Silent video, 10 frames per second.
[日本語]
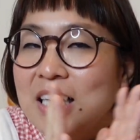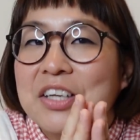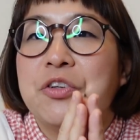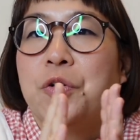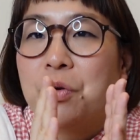
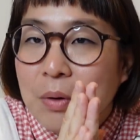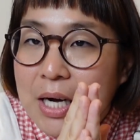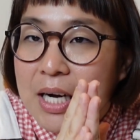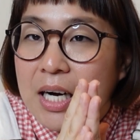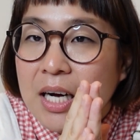あと
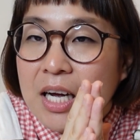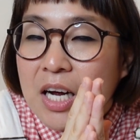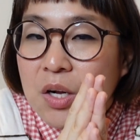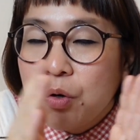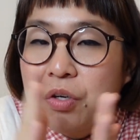は、
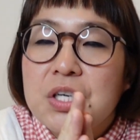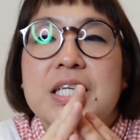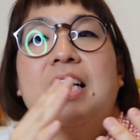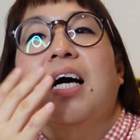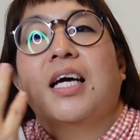6
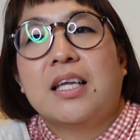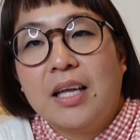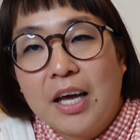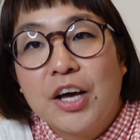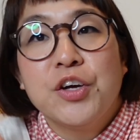時間空け
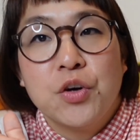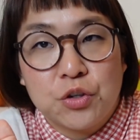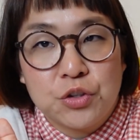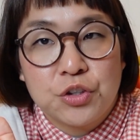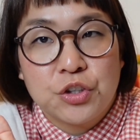て
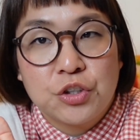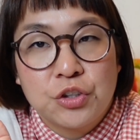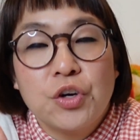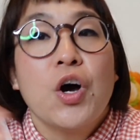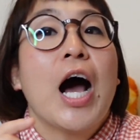夜
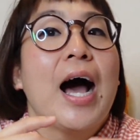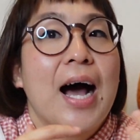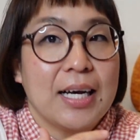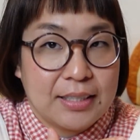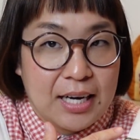と
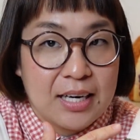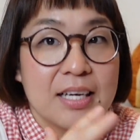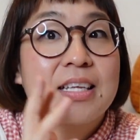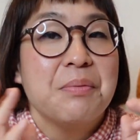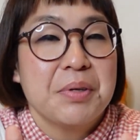朝
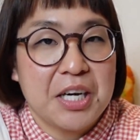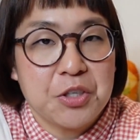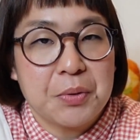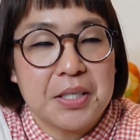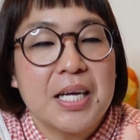でも大
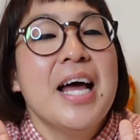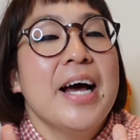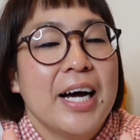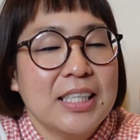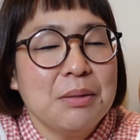丈夫です。
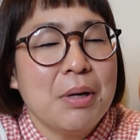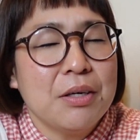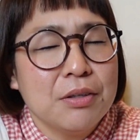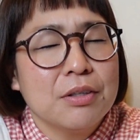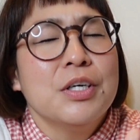始め
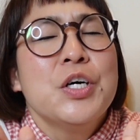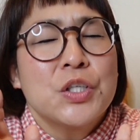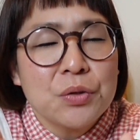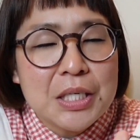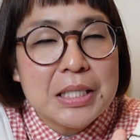る
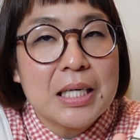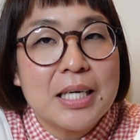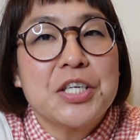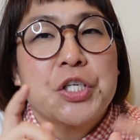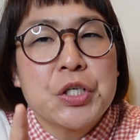初日だ
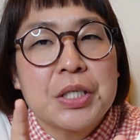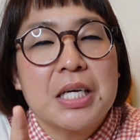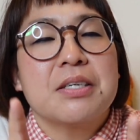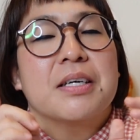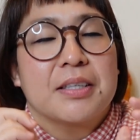け
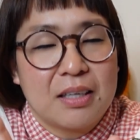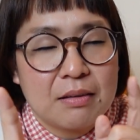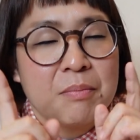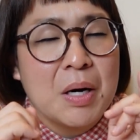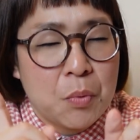13時は絶
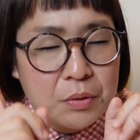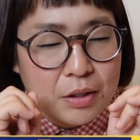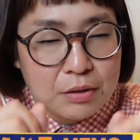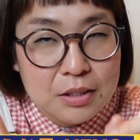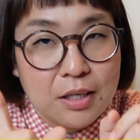対守っ
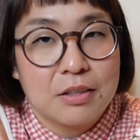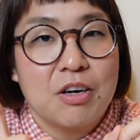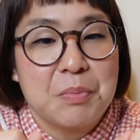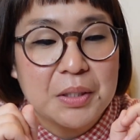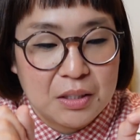てくださいって
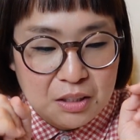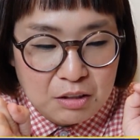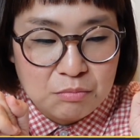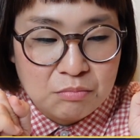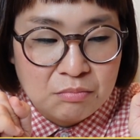言われました
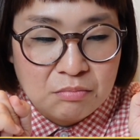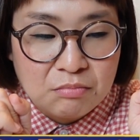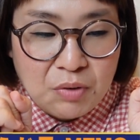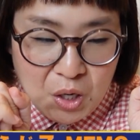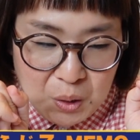ね。
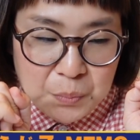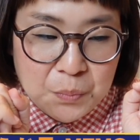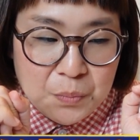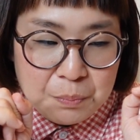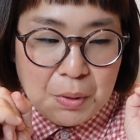はい。
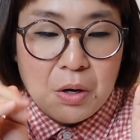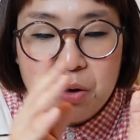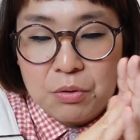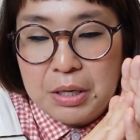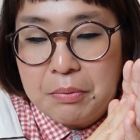ま
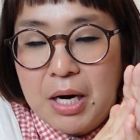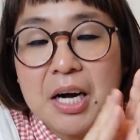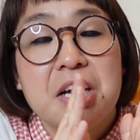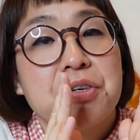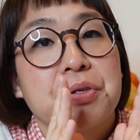これは
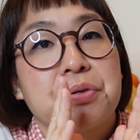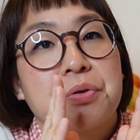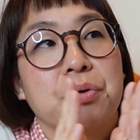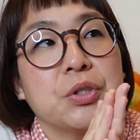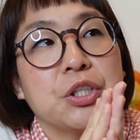拝借す
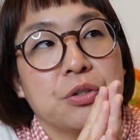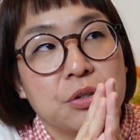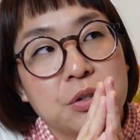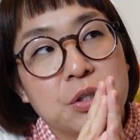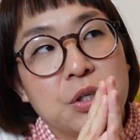る当
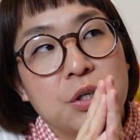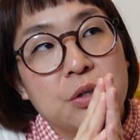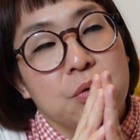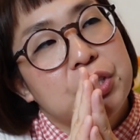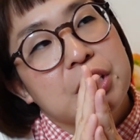日
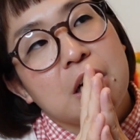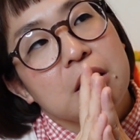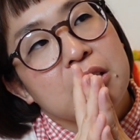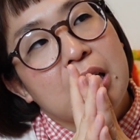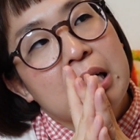の時
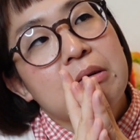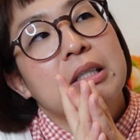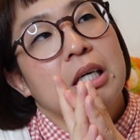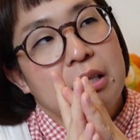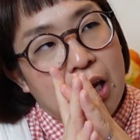間に合
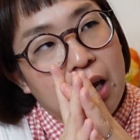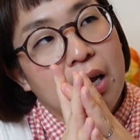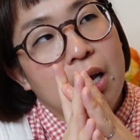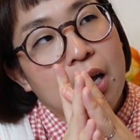わせて